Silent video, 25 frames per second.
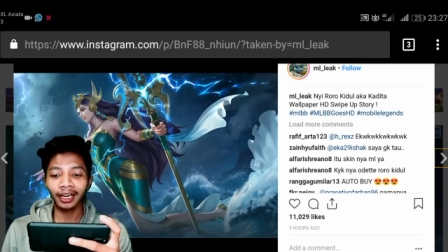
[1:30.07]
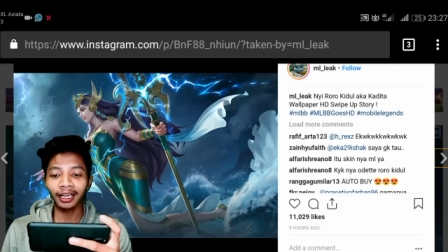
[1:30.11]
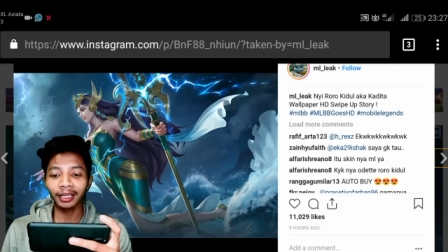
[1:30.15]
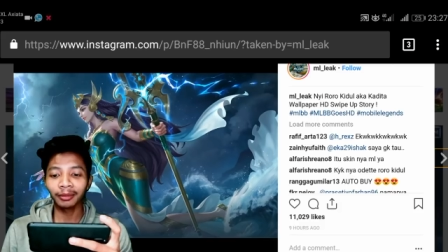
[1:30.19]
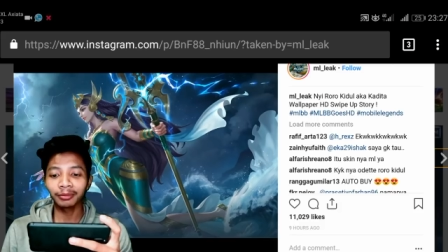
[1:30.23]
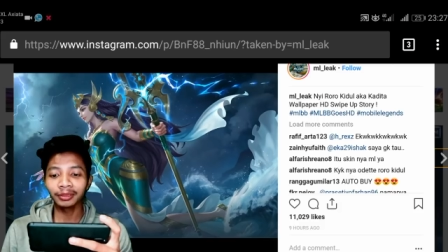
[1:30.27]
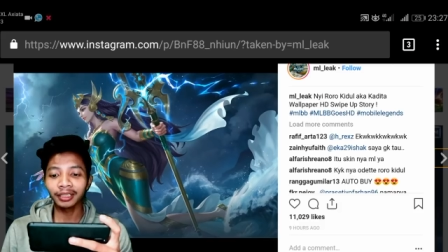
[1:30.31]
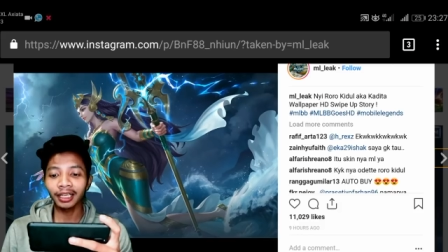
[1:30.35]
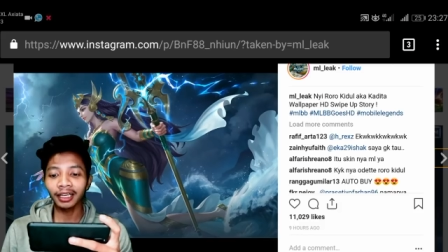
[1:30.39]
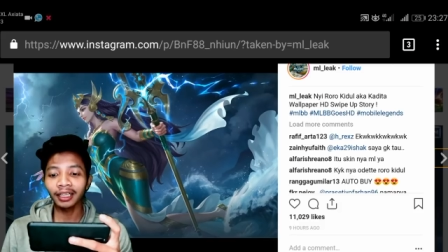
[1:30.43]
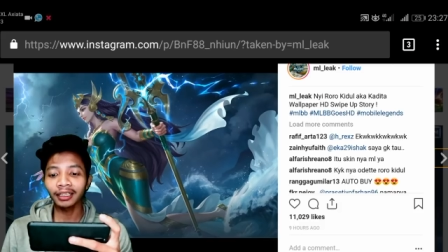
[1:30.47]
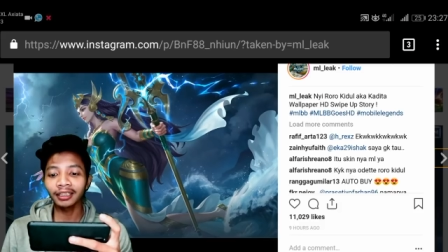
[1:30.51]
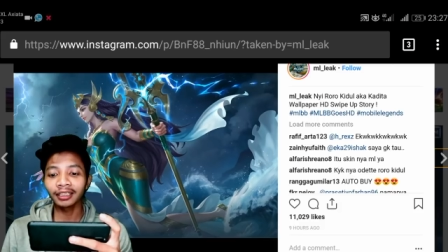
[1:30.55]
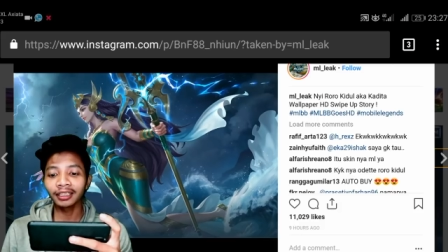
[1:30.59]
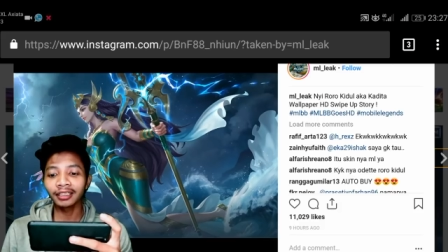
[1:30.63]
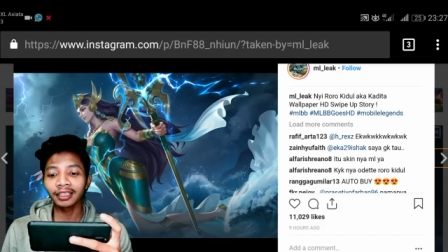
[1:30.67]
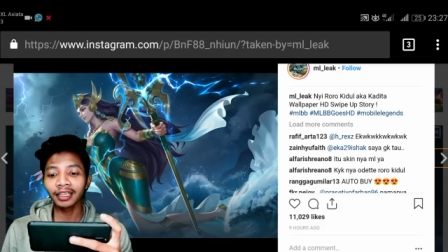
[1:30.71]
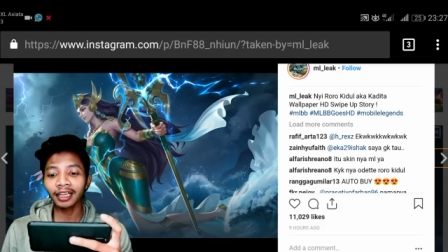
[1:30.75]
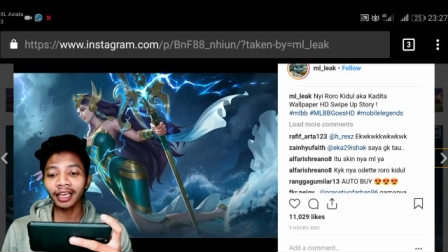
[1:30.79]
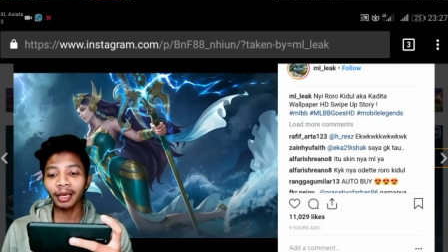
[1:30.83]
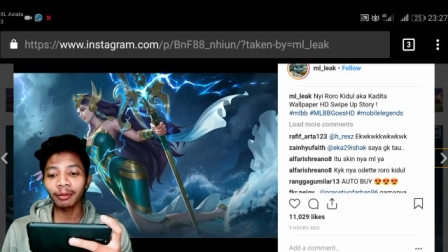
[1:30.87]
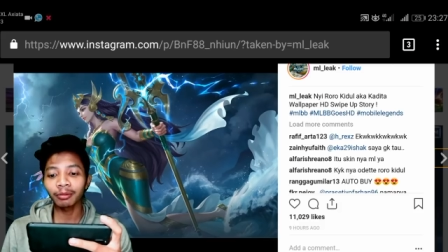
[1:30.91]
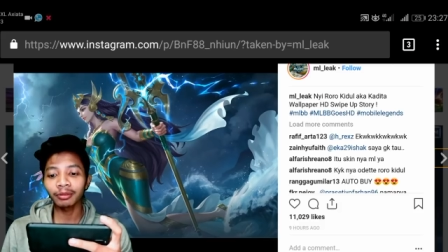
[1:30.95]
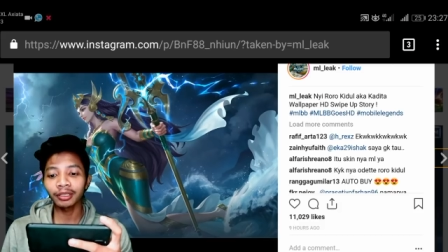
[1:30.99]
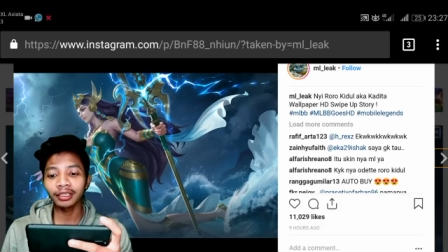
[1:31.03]
kalian bisa lihat di
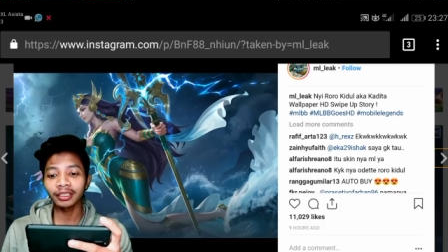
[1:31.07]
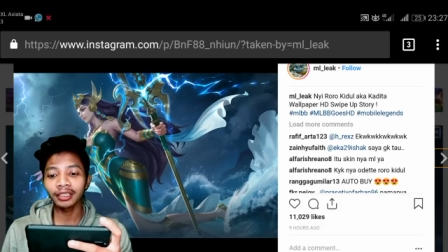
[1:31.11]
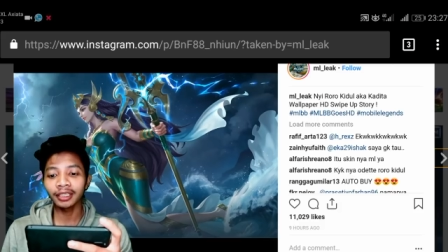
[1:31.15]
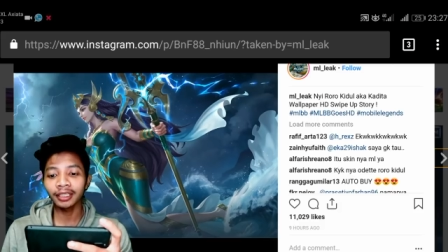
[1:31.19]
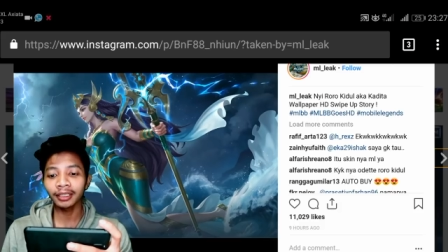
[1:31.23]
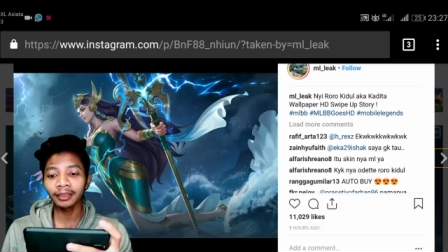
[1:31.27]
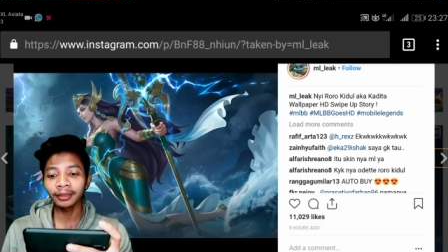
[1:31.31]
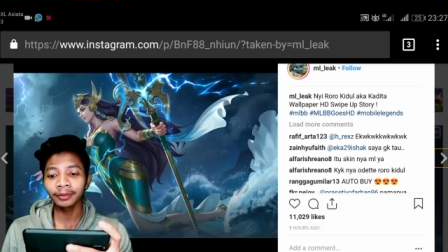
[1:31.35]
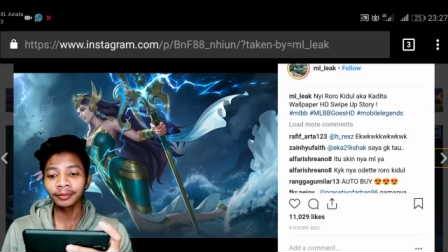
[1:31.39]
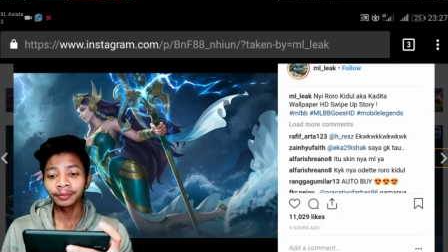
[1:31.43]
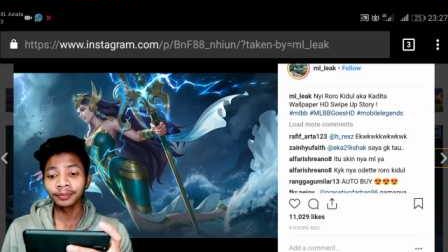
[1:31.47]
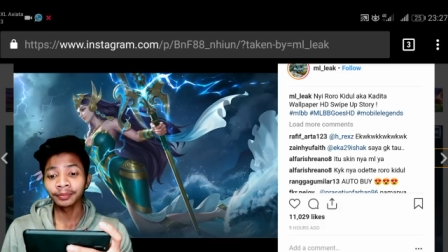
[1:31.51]
sini captionnya